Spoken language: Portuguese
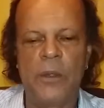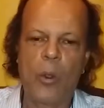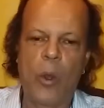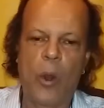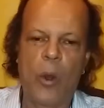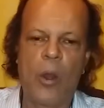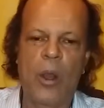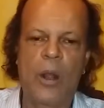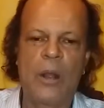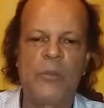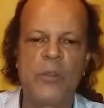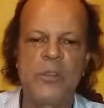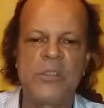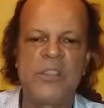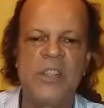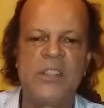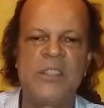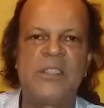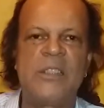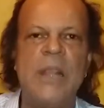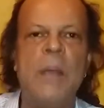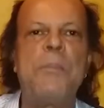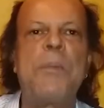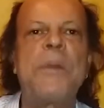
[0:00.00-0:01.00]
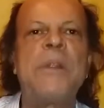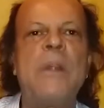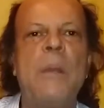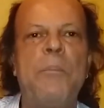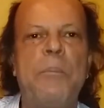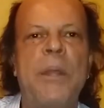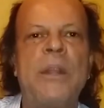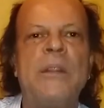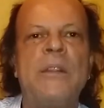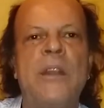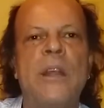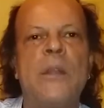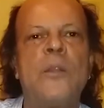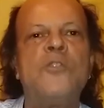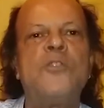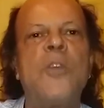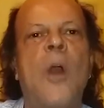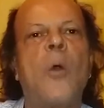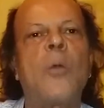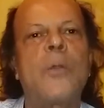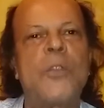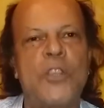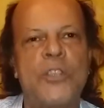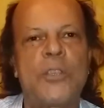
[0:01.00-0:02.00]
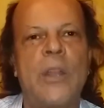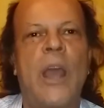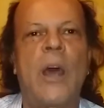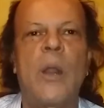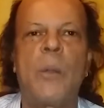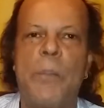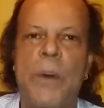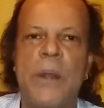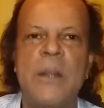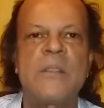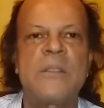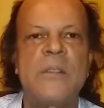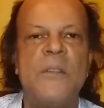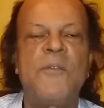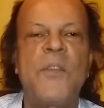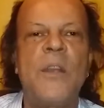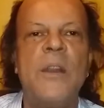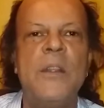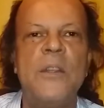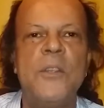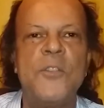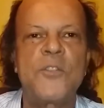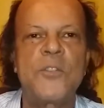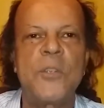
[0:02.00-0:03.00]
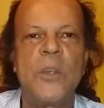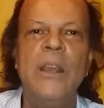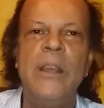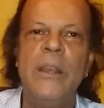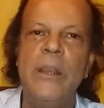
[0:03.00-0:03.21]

coloca você sempre dependendo de algo externo para ser feliz.